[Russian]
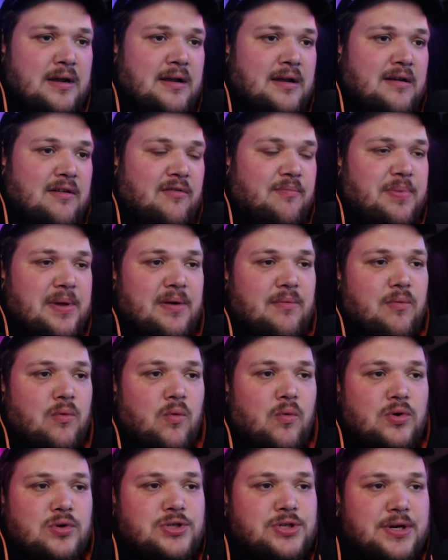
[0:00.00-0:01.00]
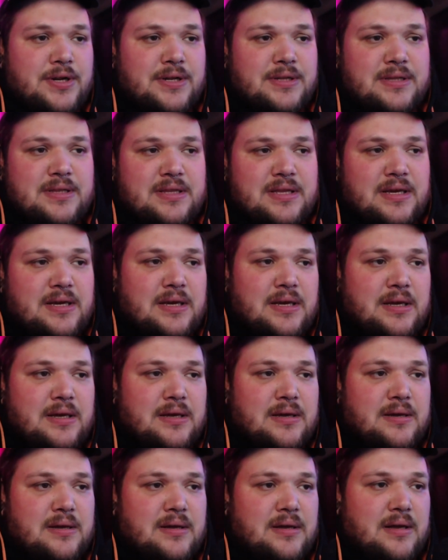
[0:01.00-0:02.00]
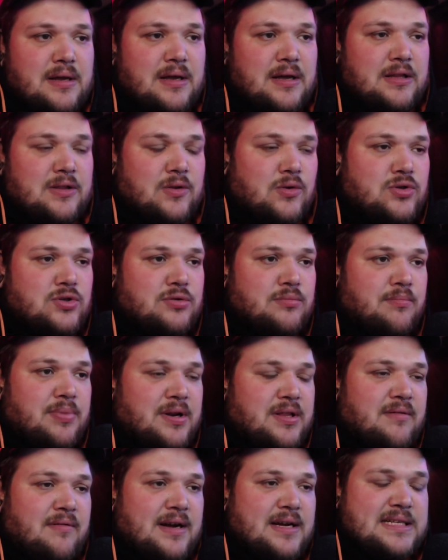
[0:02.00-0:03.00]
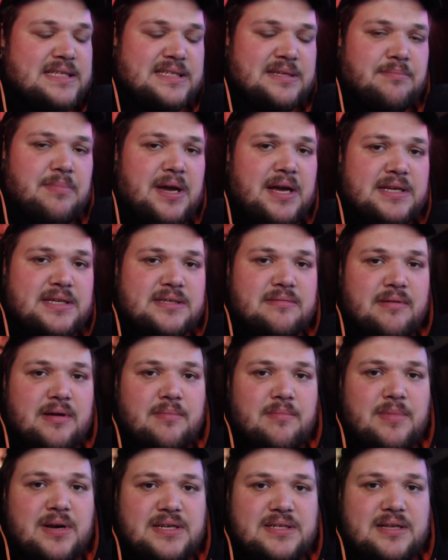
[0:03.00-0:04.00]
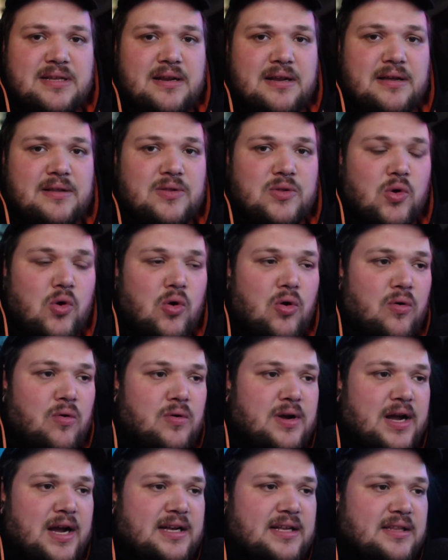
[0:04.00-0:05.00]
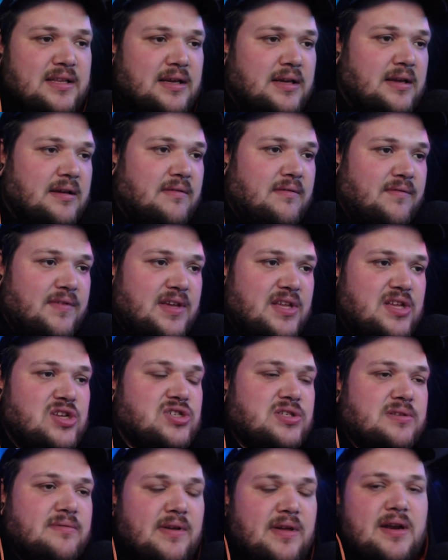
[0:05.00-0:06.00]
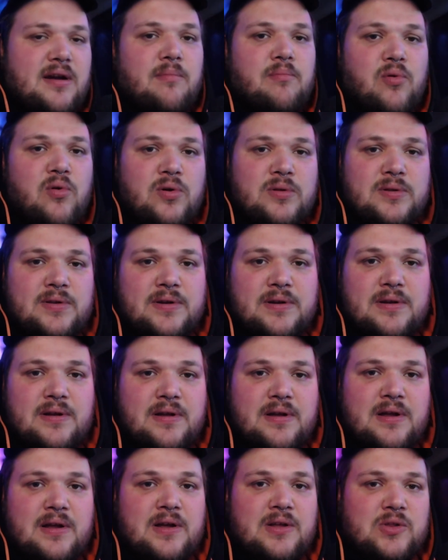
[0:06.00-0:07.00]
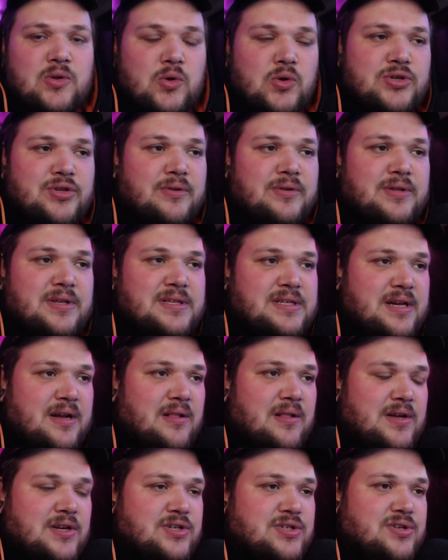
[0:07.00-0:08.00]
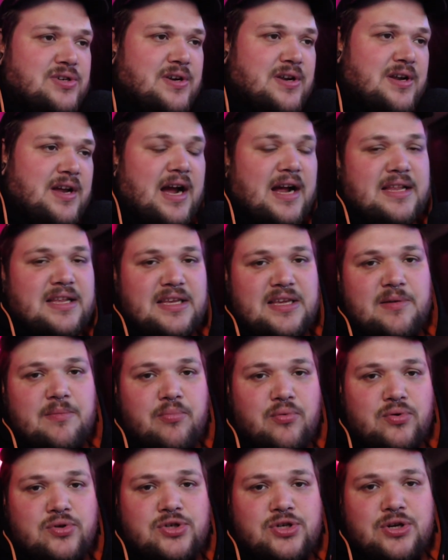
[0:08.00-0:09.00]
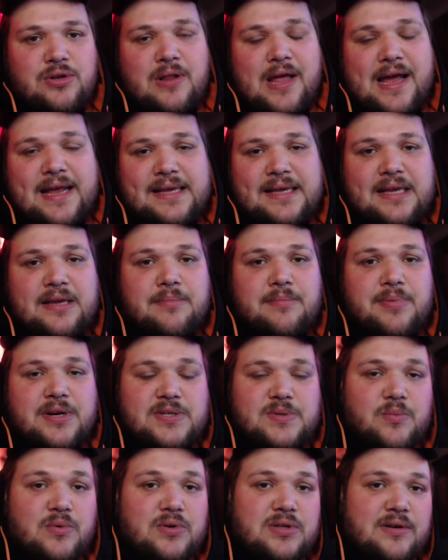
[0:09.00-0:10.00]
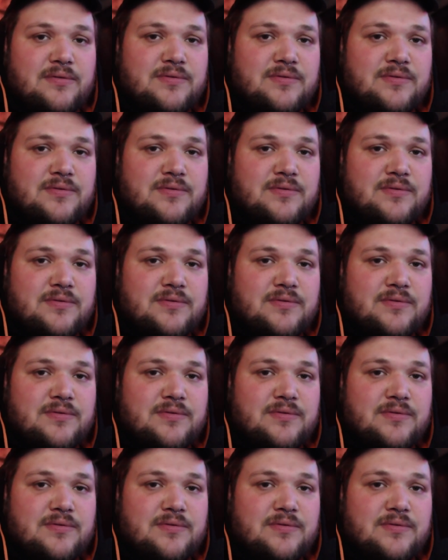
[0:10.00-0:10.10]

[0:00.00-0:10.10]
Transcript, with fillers: в первую очередь ты должен продавать себя и свои мысли, то, как ты видишь свои работы, то, что ты делаешь, а не ебучие лайки и просмотры в